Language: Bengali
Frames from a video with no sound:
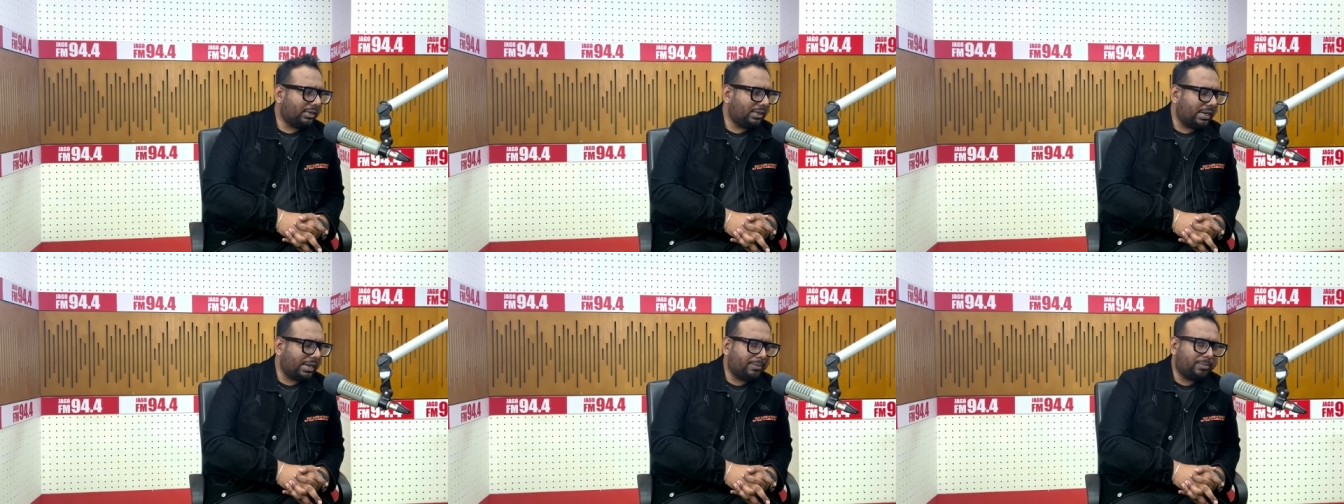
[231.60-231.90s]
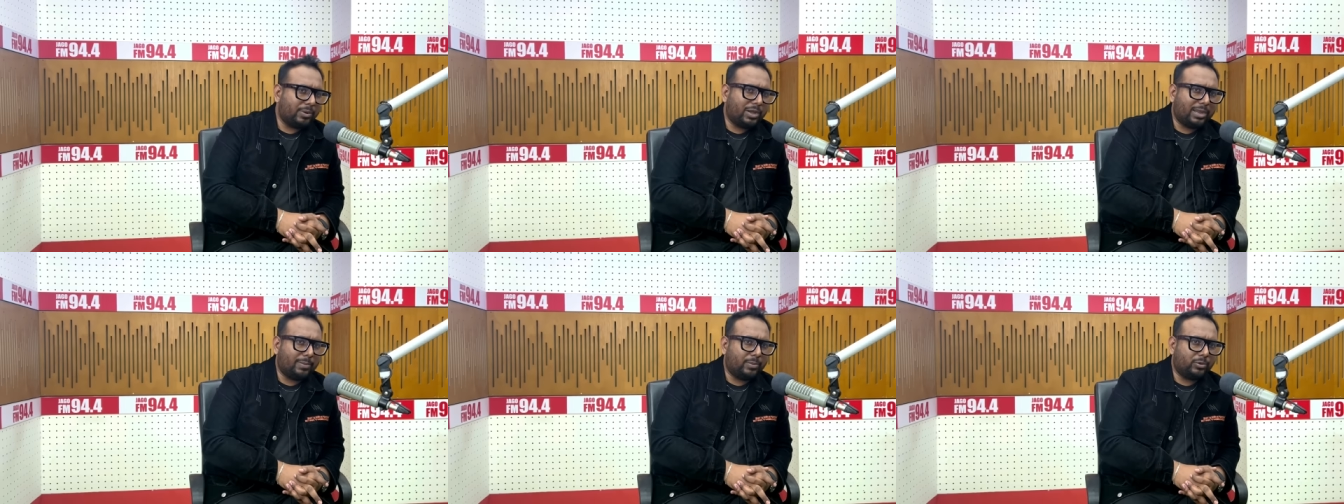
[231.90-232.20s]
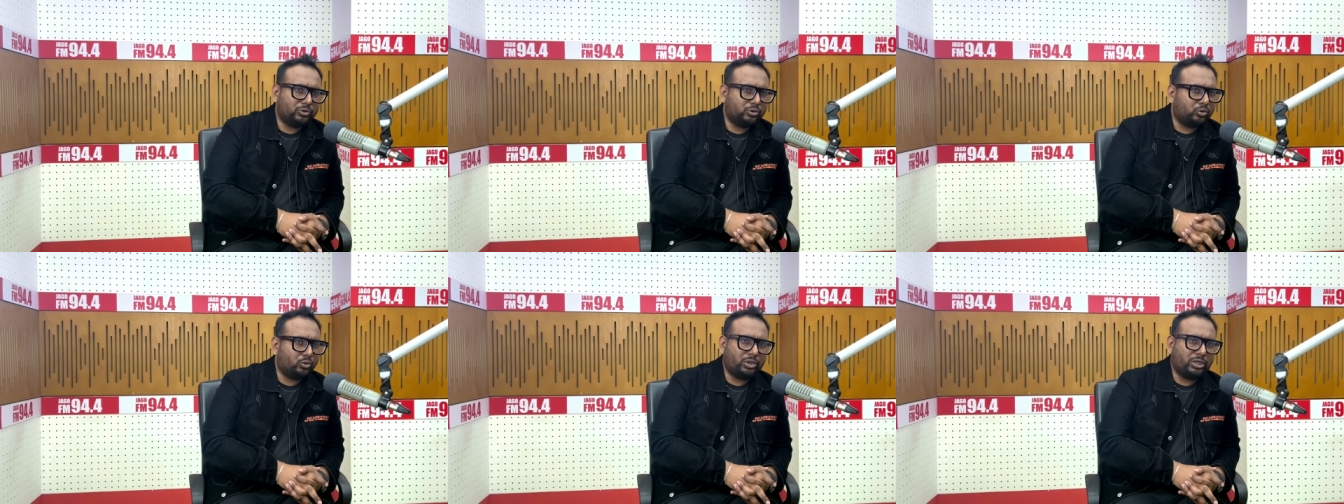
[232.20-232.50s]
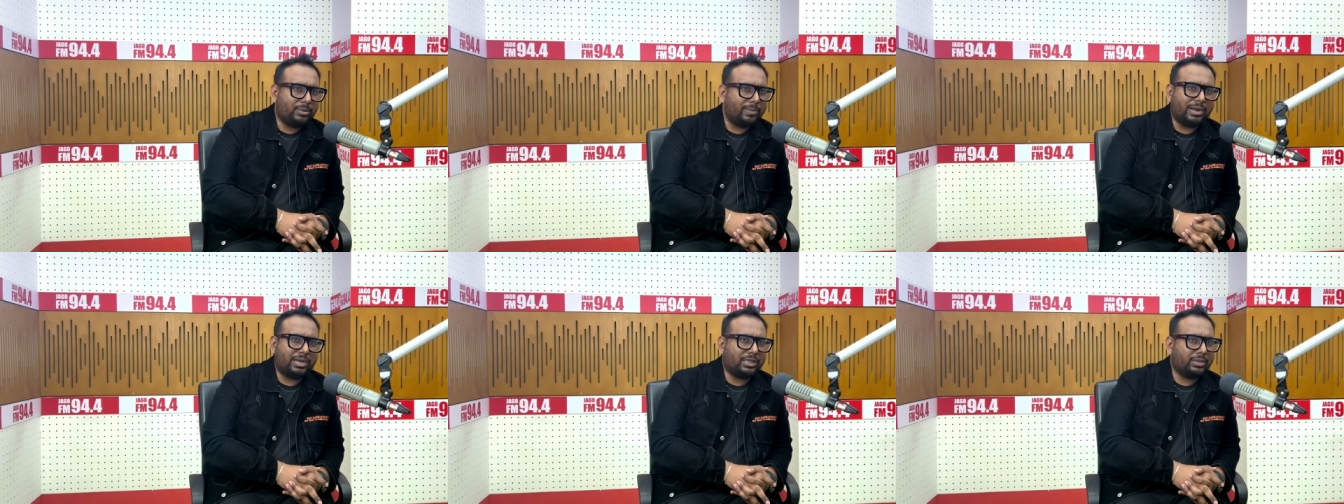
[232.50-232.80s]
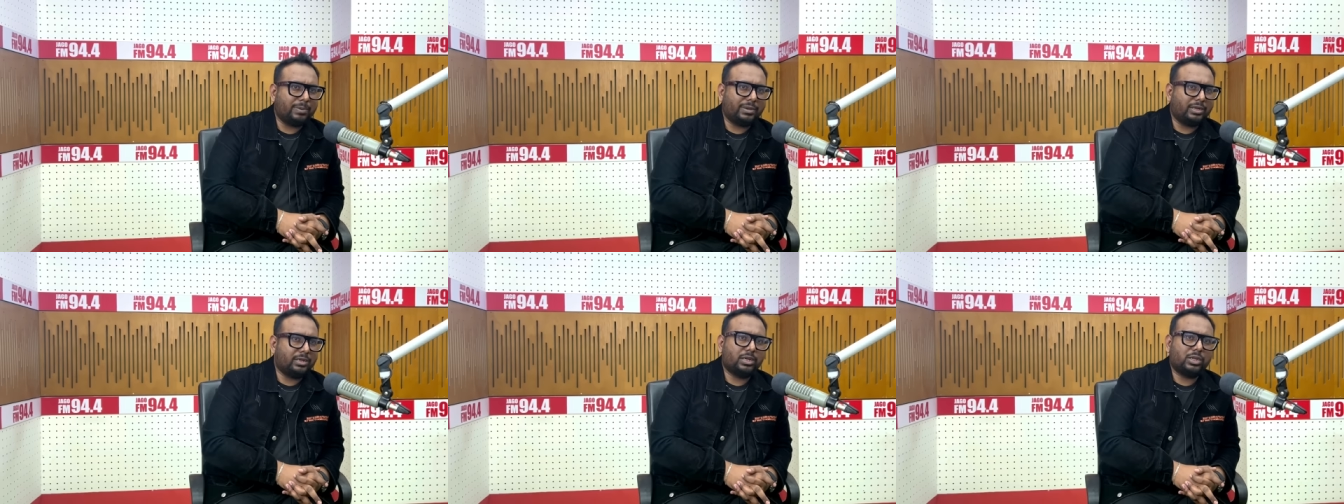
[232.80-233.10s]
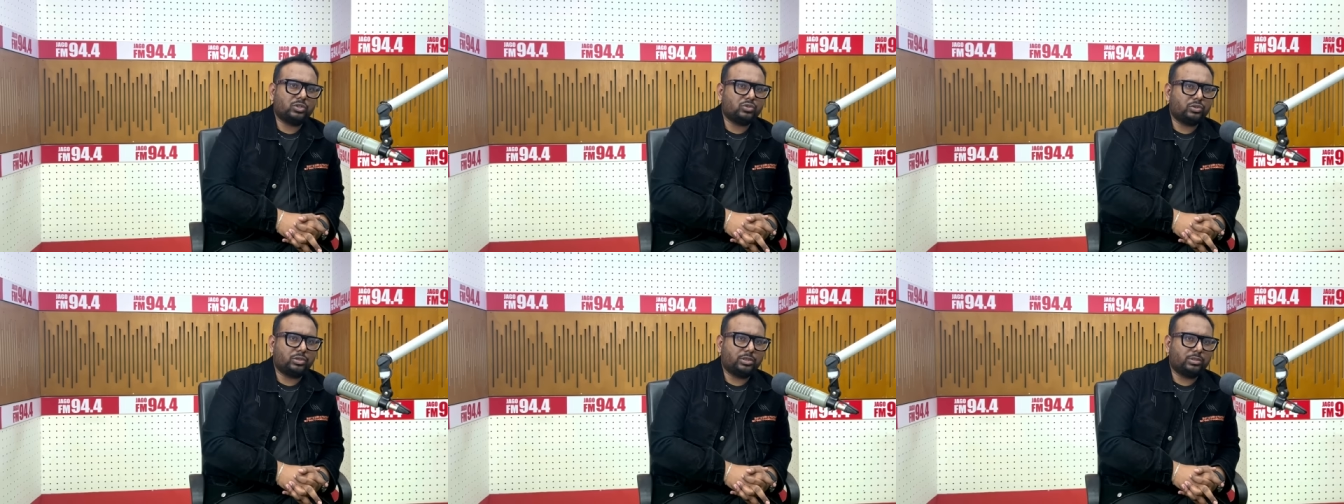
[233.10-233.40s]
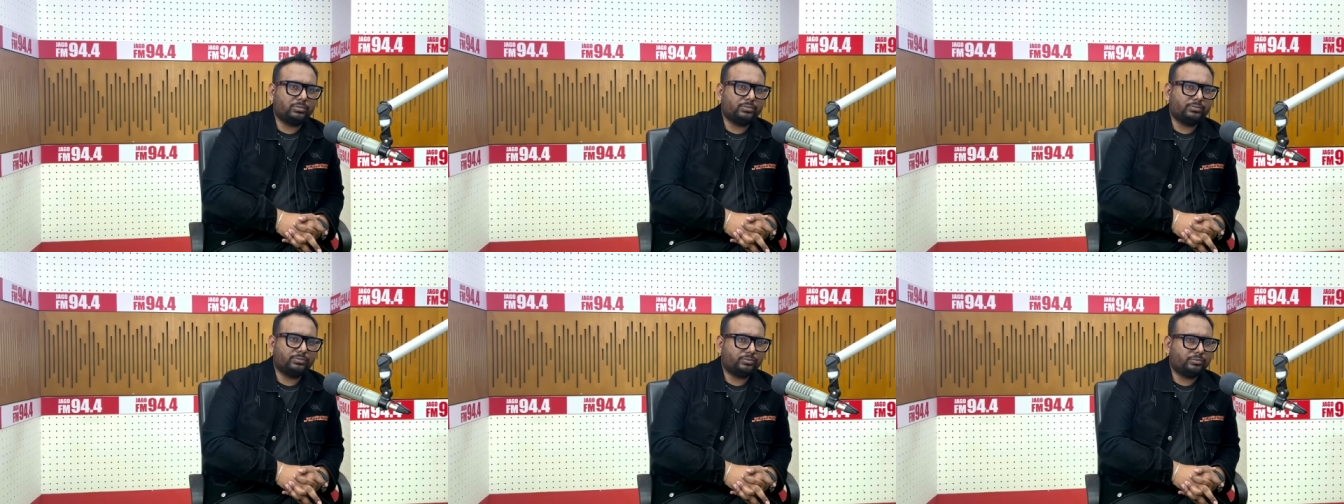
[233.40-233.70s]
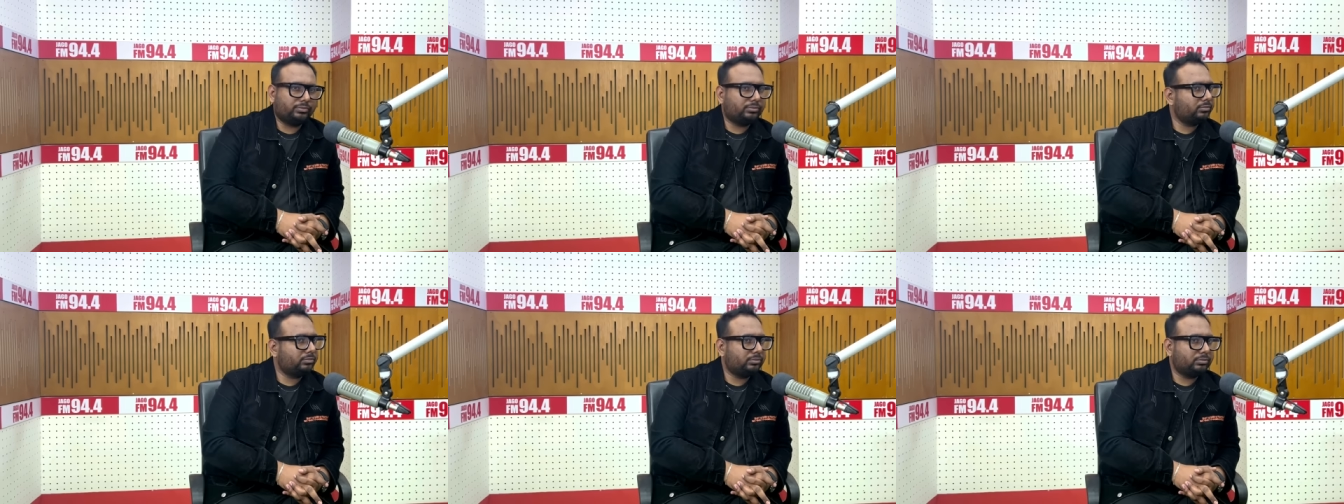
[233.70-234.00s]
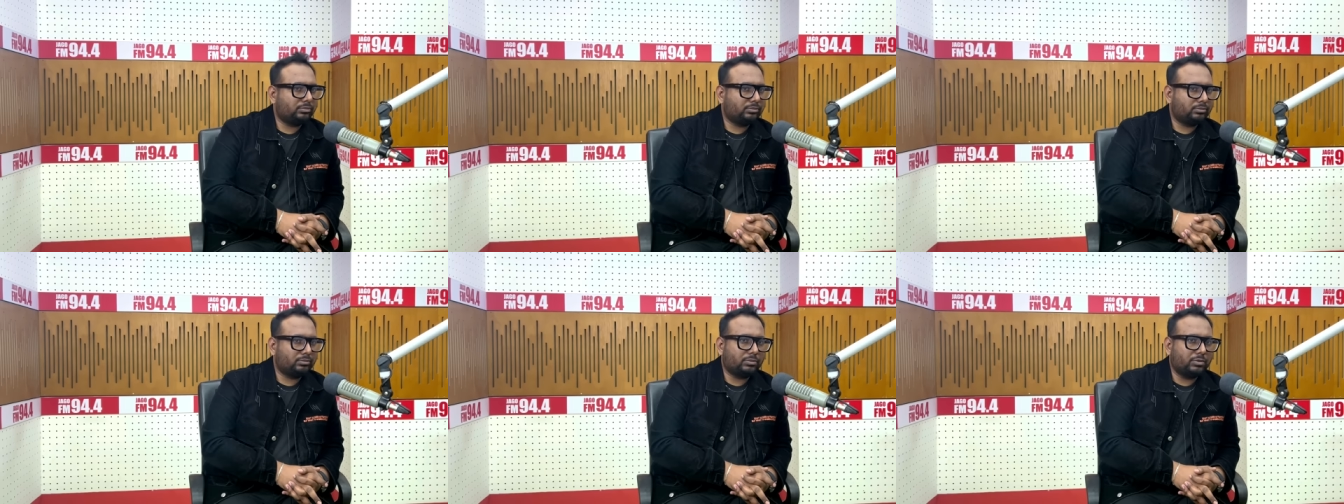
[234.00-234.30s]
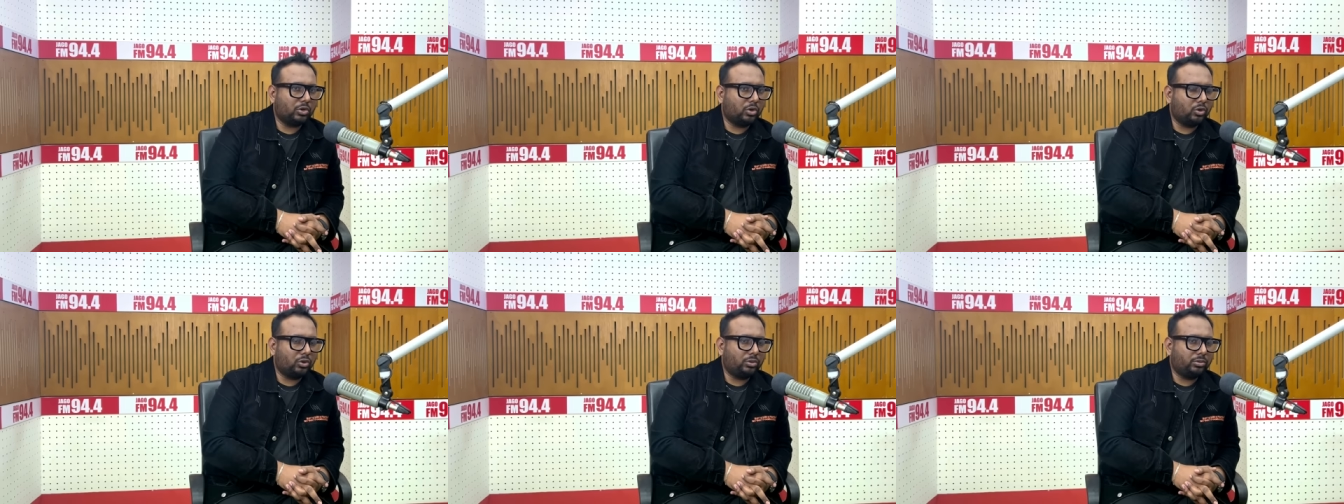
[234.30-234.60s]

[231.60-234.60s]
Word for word: এই এই বছর তো ওটিটি বানাতে পারিনি আসলে সময়